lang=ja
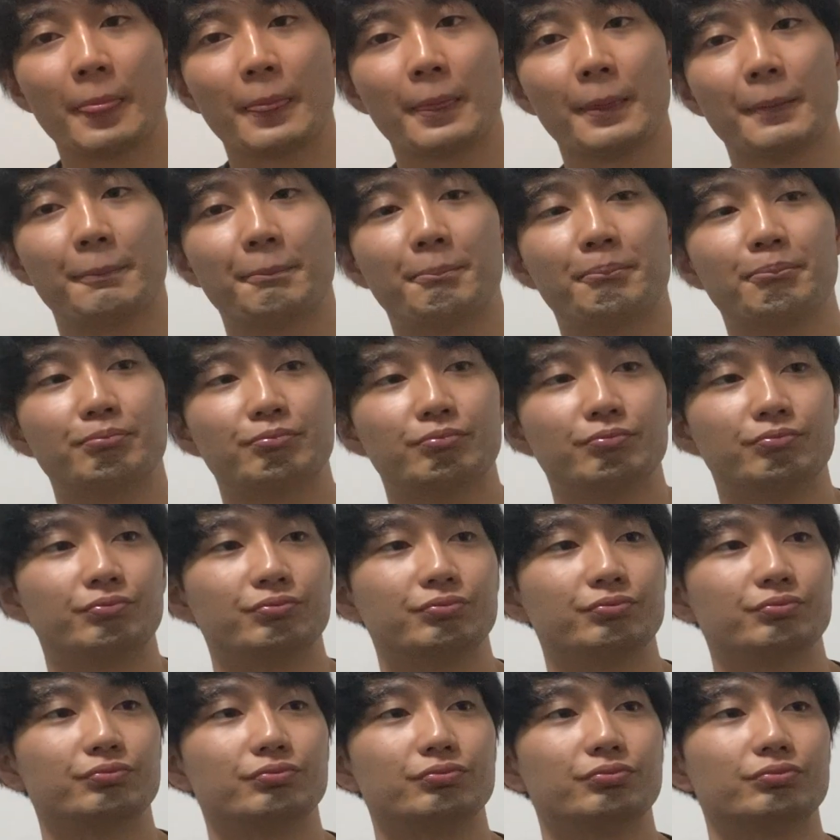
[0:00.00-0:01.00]
う
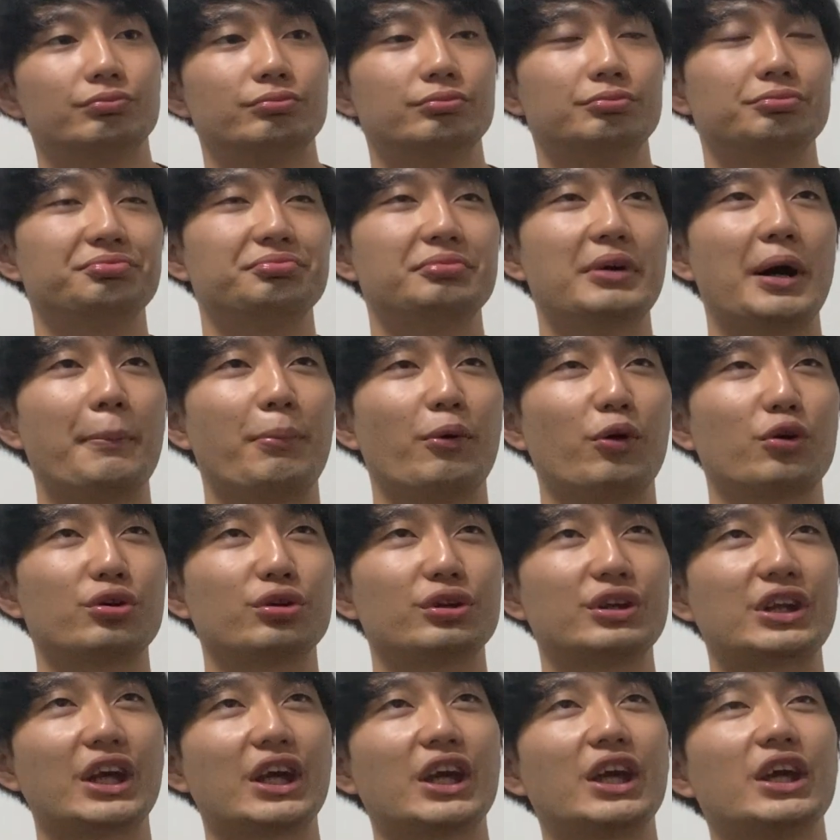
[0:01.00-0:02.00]
ん、まあ
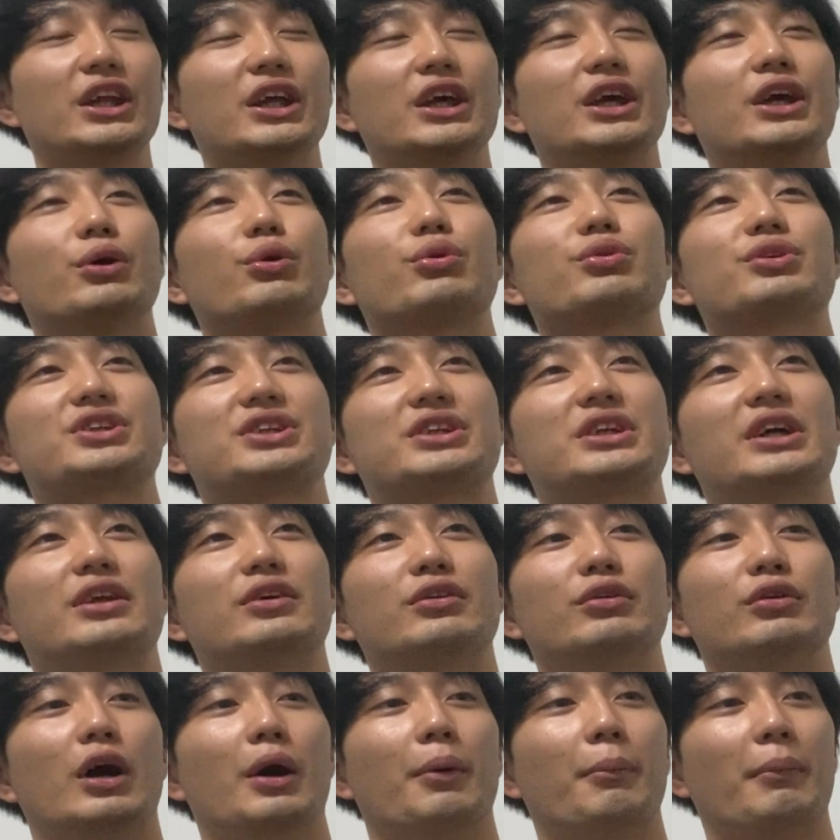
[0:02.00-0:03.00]
僕的に推して
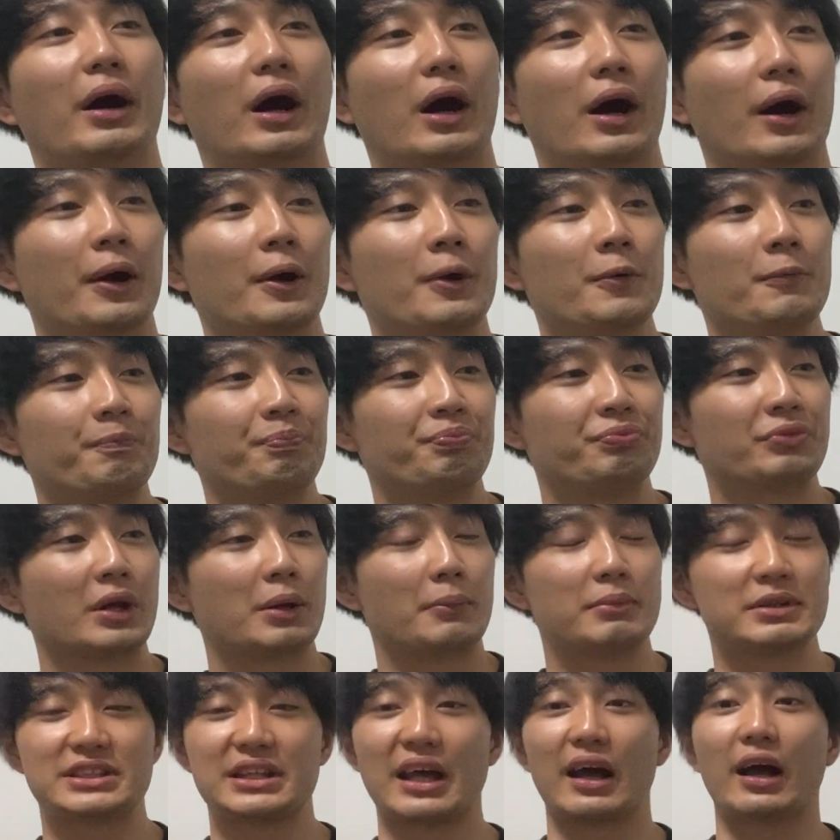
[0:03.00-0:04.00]
るのはまあ、
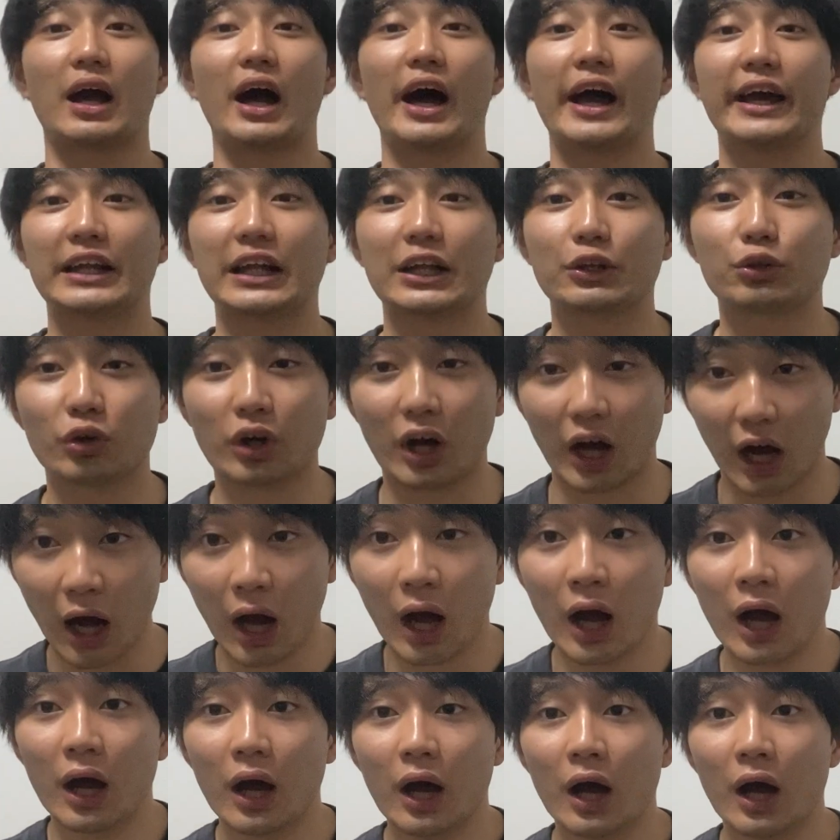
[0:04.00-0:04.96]
まあ、栄田とか、